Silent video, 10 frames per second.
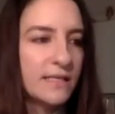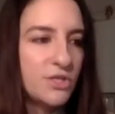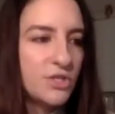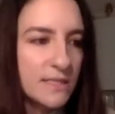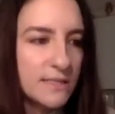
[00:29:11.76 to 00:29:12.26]

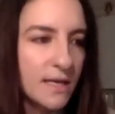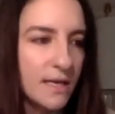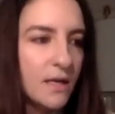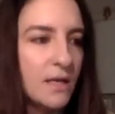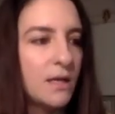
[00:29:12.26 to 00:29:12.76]

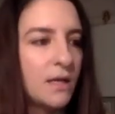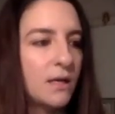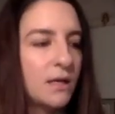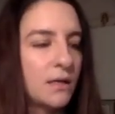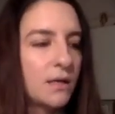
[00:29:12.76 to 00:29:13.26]
Kinshasa.
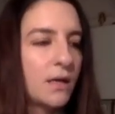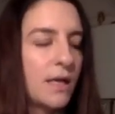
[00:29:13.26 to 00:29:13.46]
Euh, mm.